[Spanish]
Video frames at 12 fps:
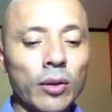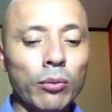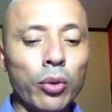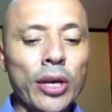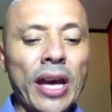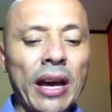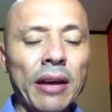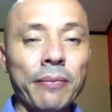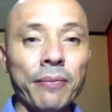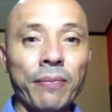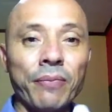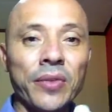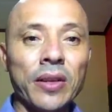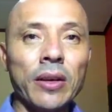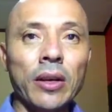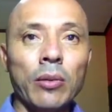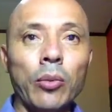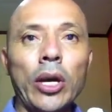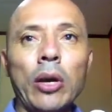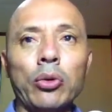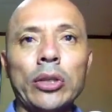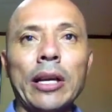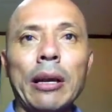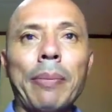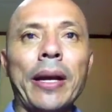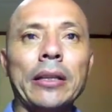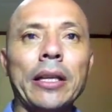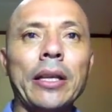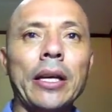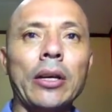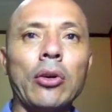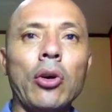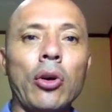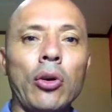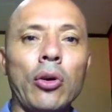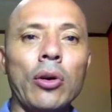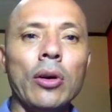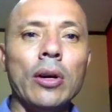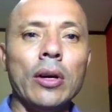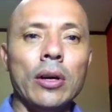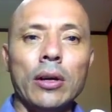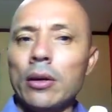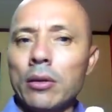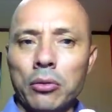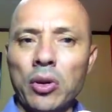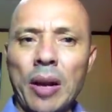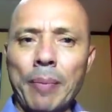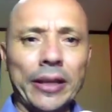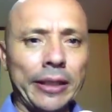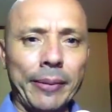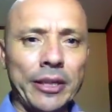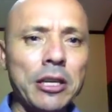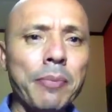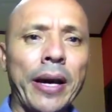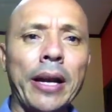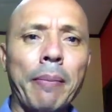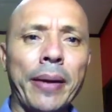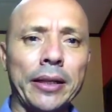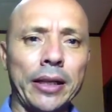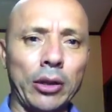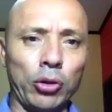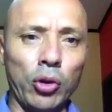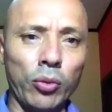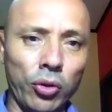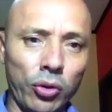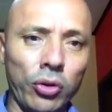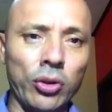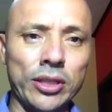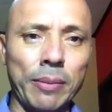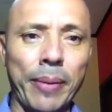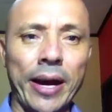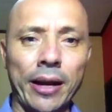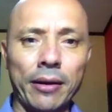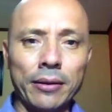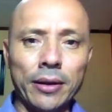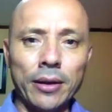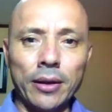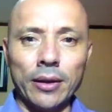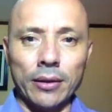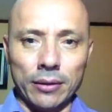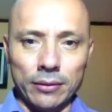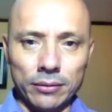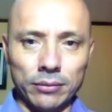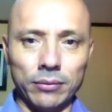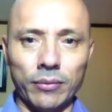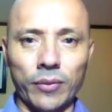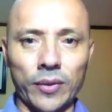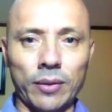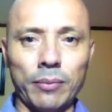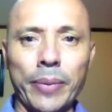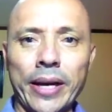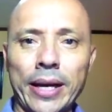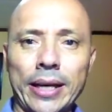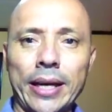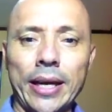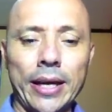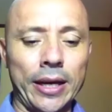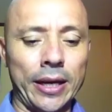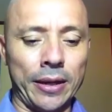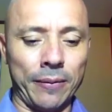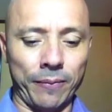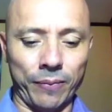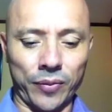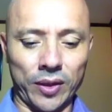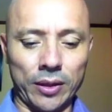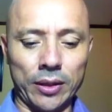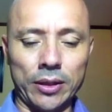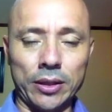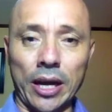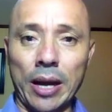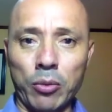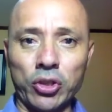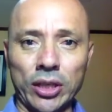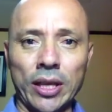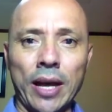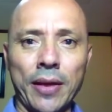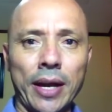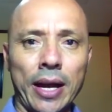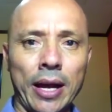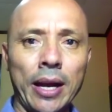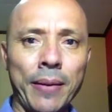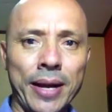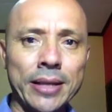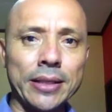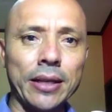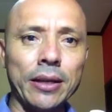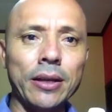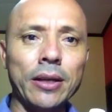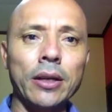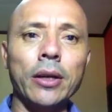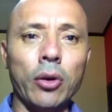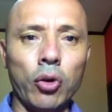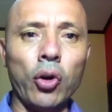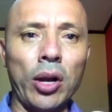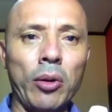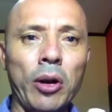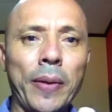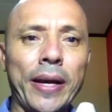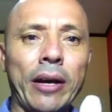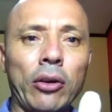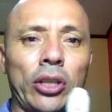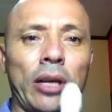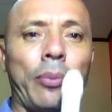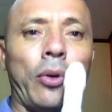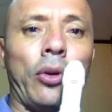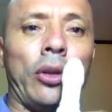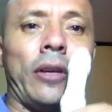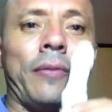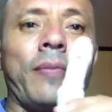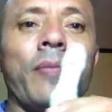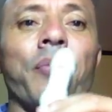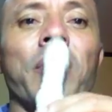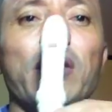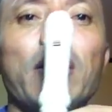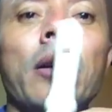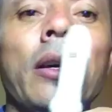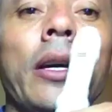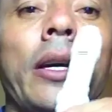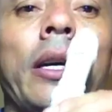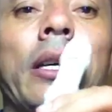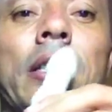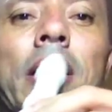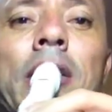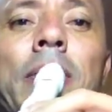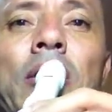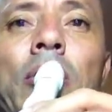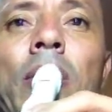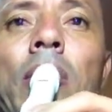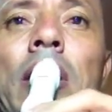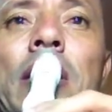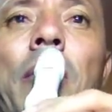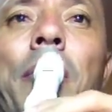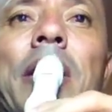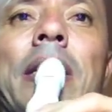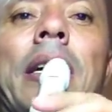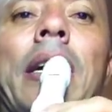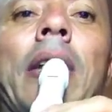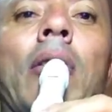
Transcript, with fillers: Voy a, voy a ejecutar la parte del coro, o la parte principal, la parte que todo el mundo conoce para, para que tengamos idea de la alabanza y luego la voy a explicar nota por nota. Es, es más o menos así, empieza en la